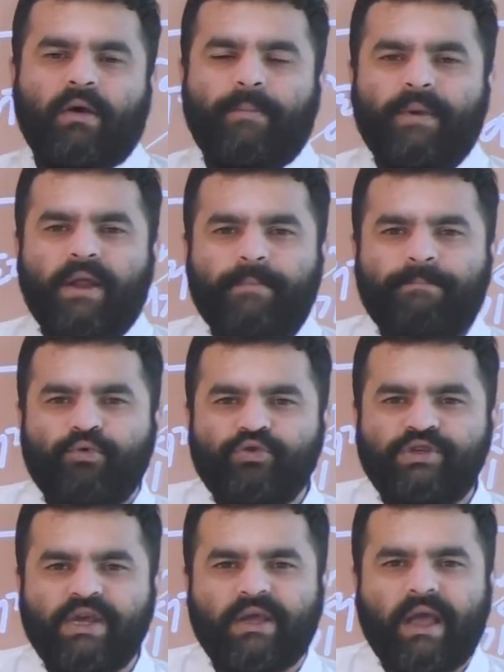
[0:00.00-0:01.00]
अपने
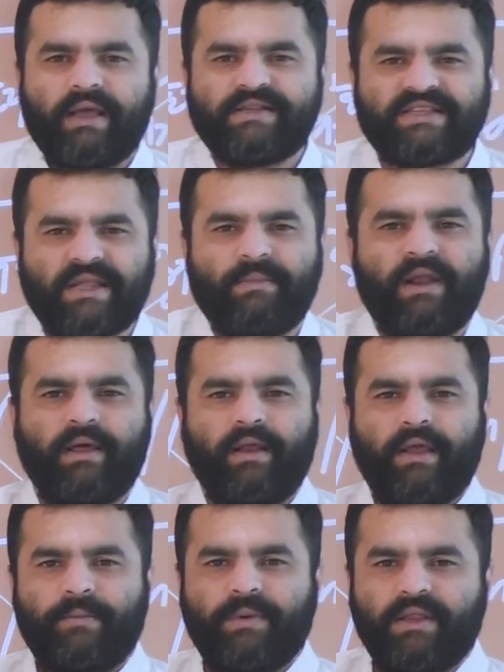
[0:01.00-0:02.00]
पूंजी का इस्तेमाल
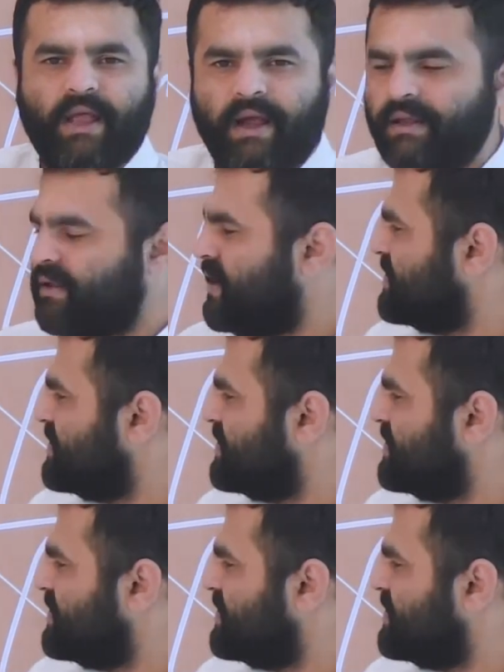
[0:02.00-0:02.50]
करके अपनी ताकत का